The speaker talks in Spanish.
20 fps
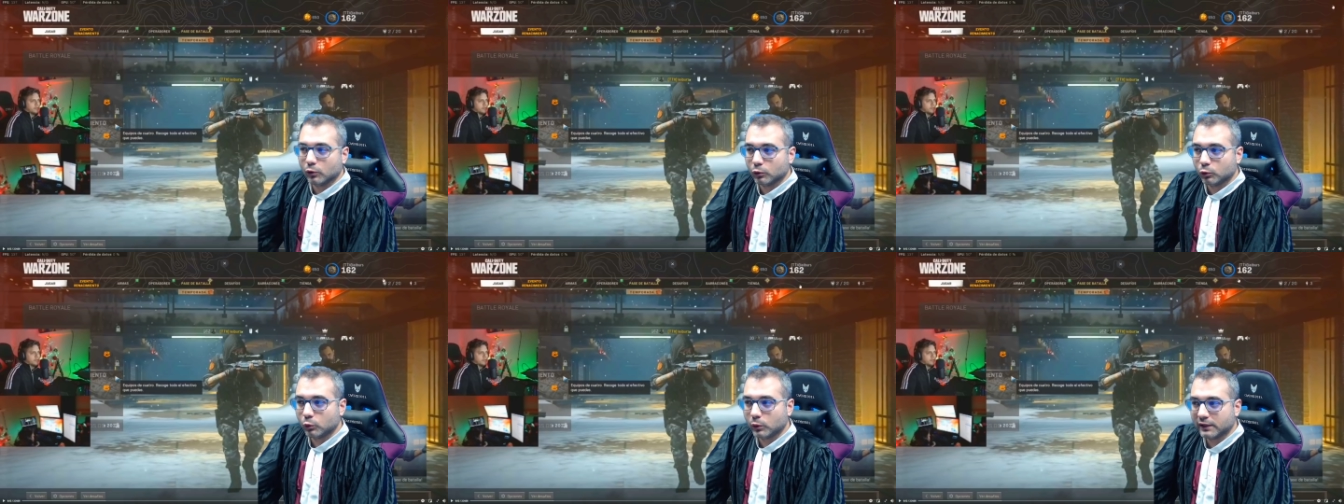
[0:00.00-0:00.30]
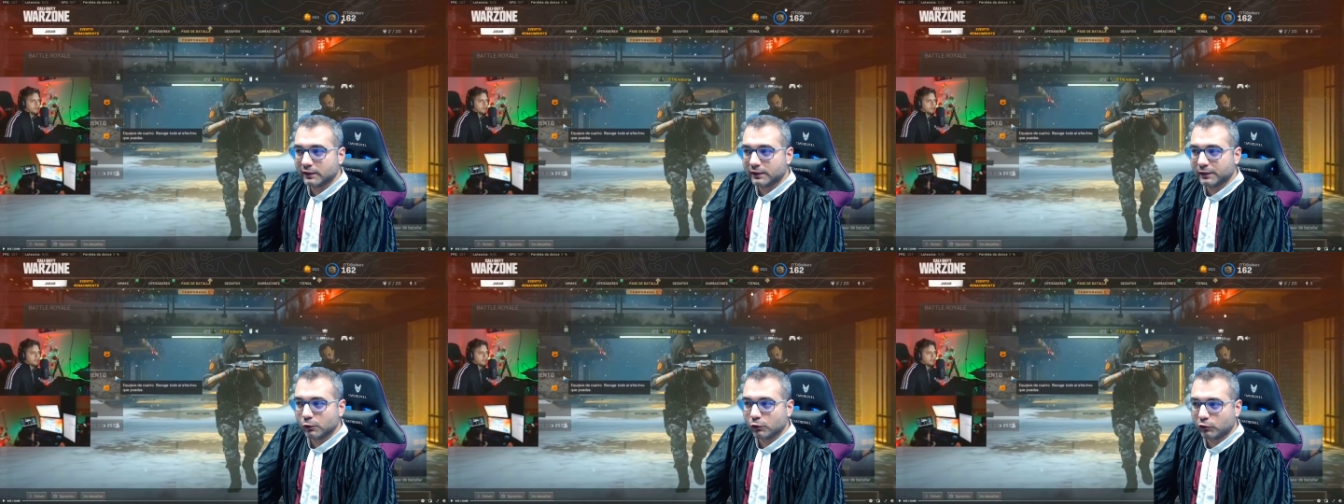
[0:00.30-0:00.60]

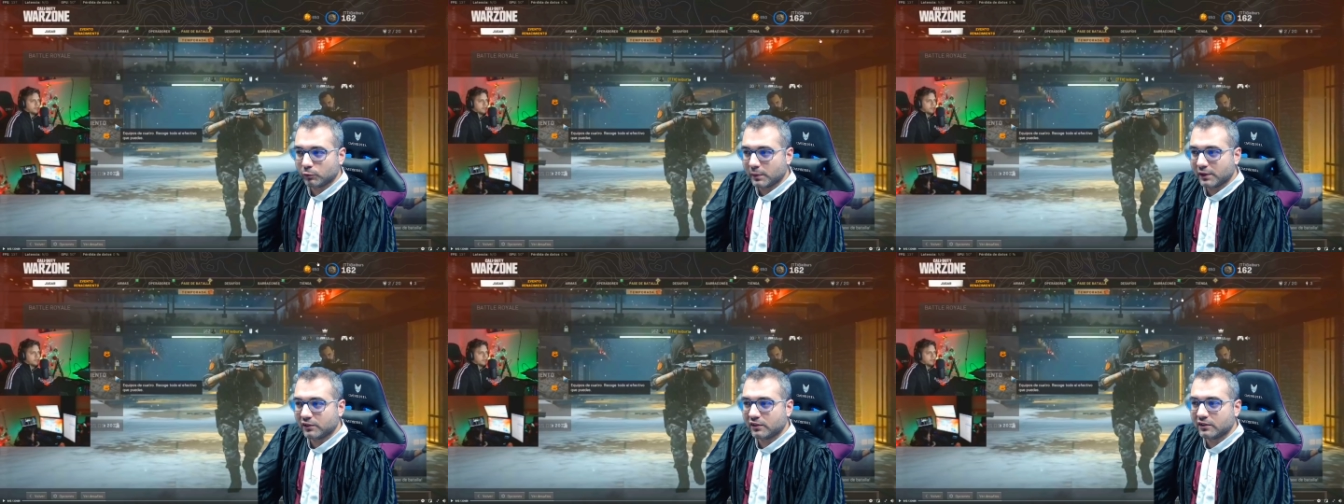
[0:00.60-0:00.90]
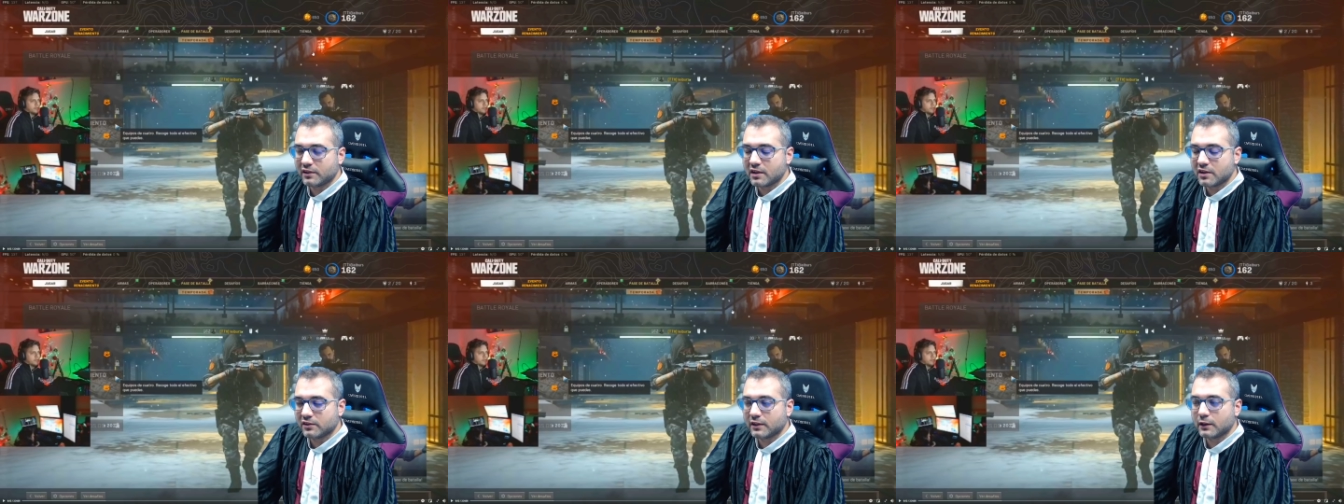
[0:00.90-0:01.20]
Durante dos meses
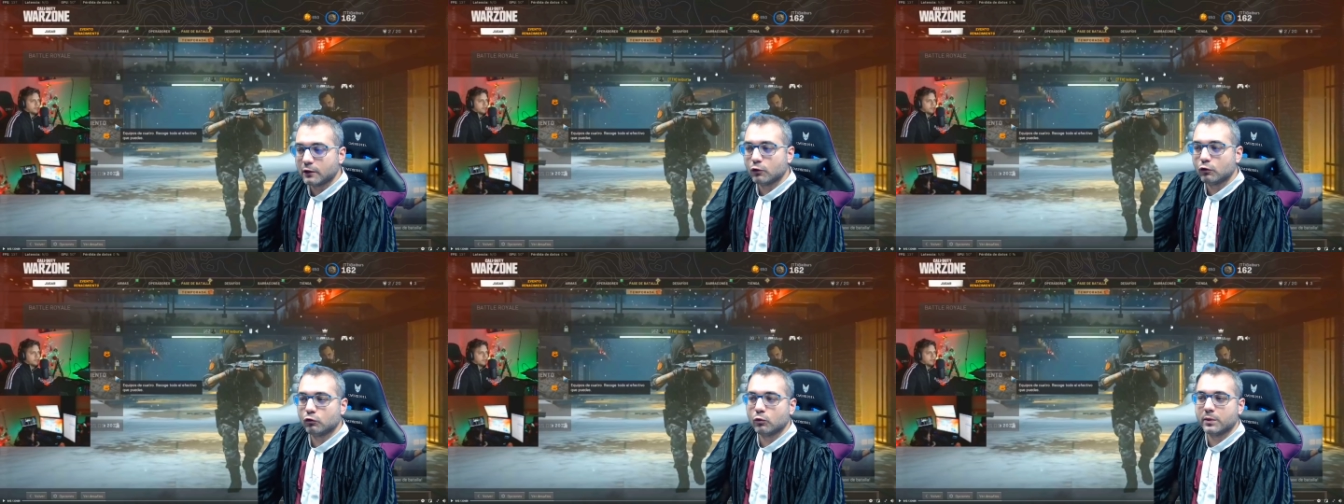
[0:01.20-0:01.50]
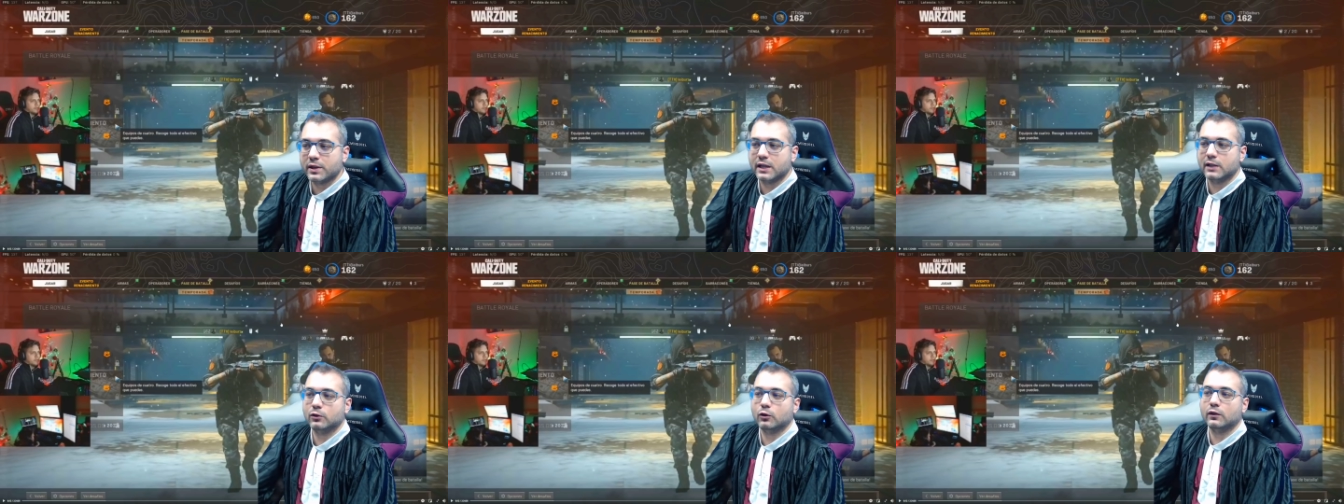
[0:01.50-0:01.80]
ha estado
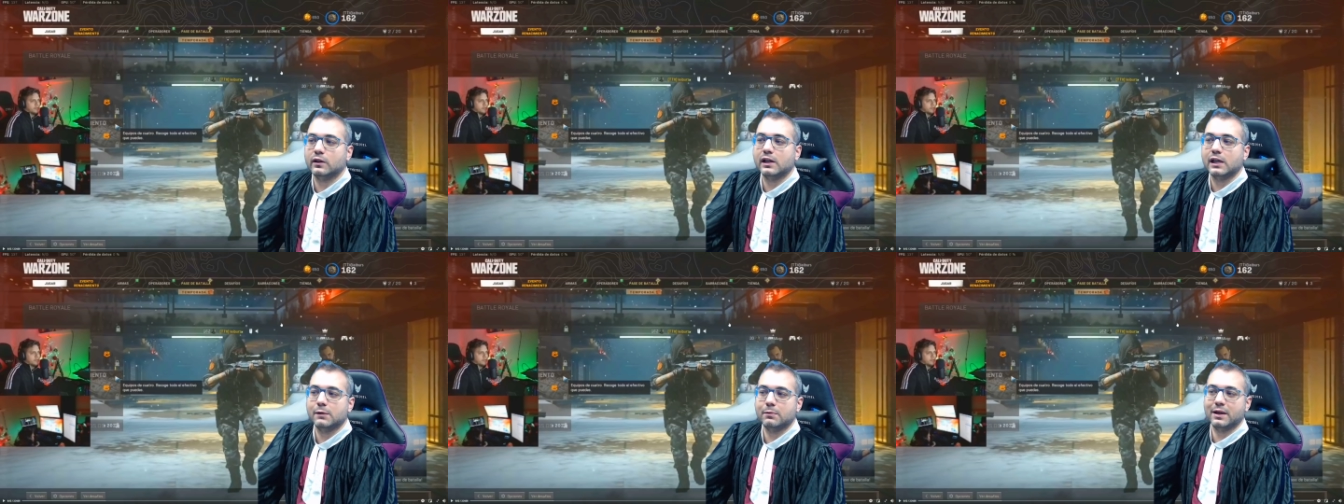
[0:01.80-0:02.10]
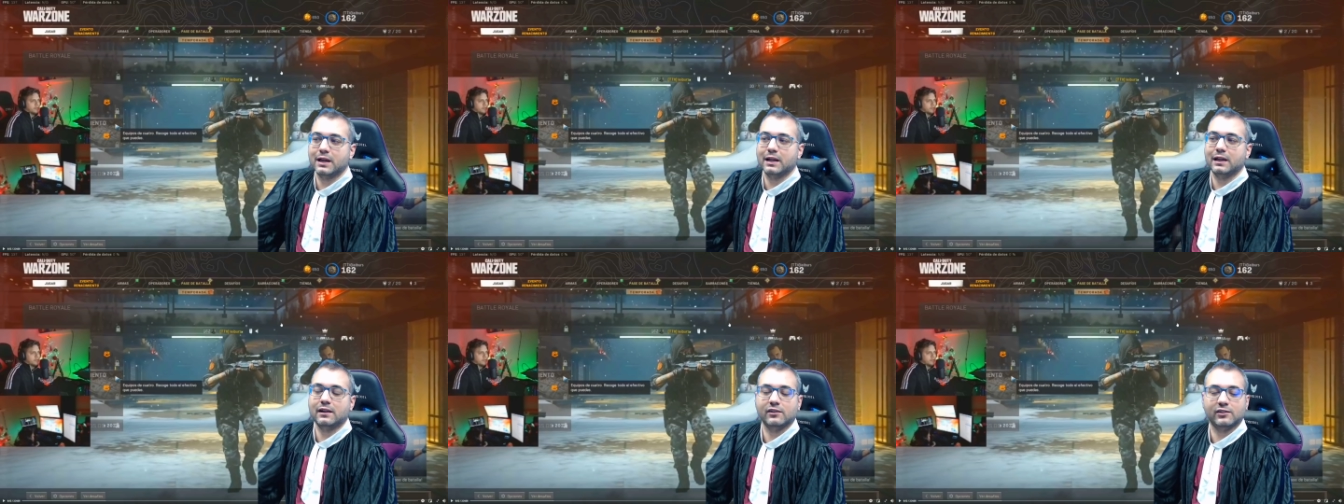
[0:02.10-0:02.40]
subiendo de
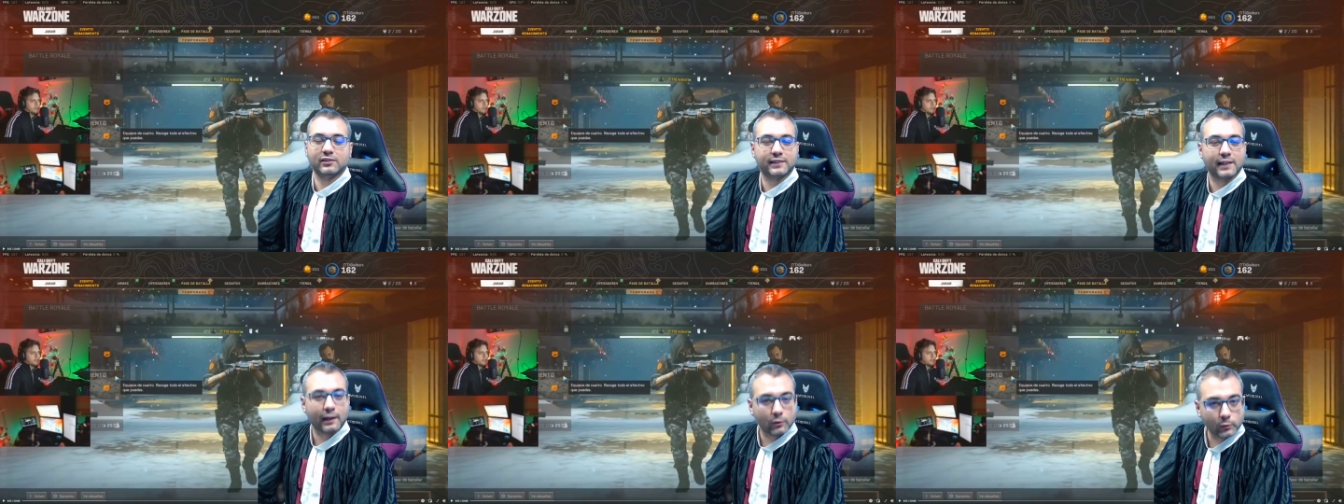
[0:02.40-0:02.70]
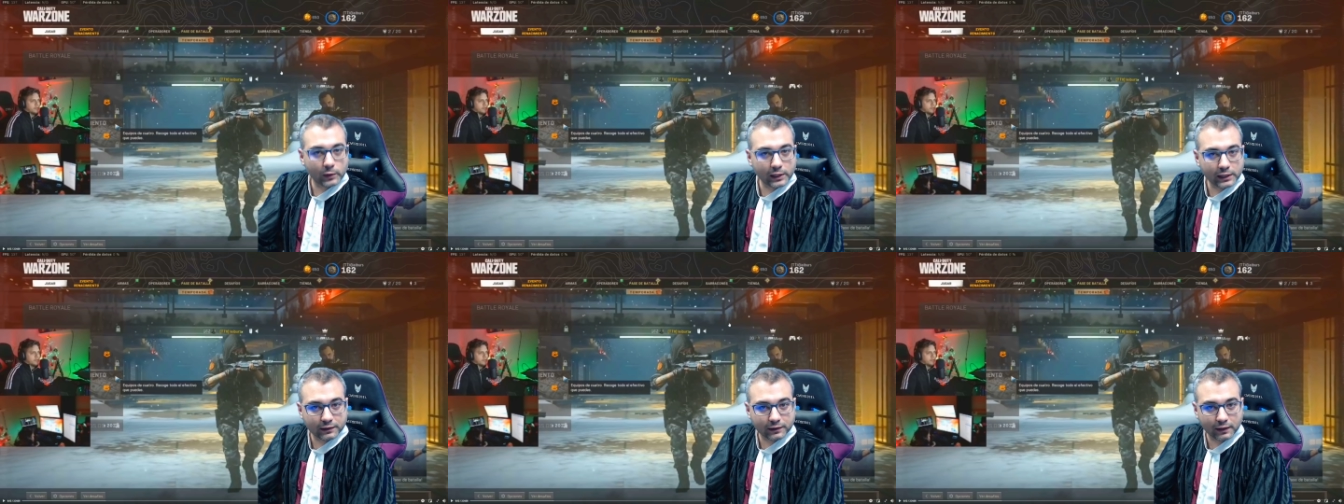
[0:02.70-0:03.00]
nivel esta
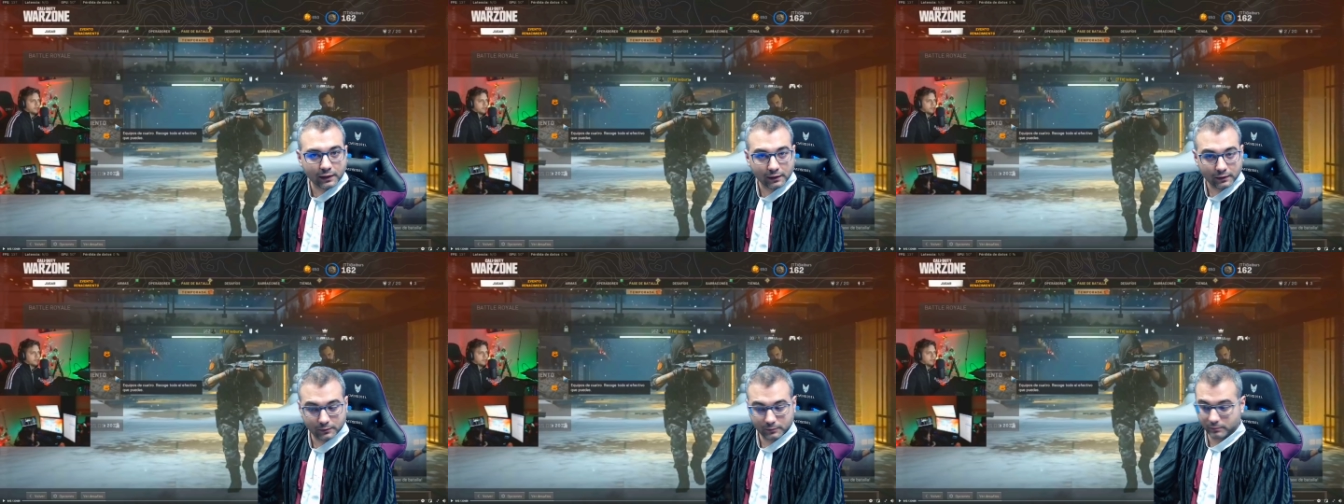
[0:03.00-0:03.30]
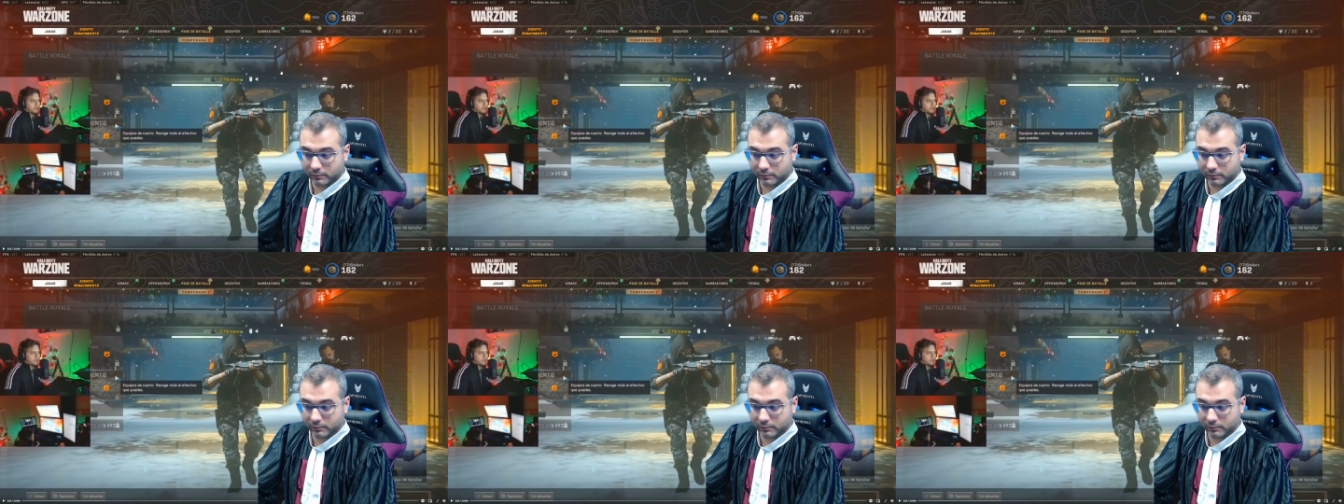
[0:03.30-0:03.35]
cuenta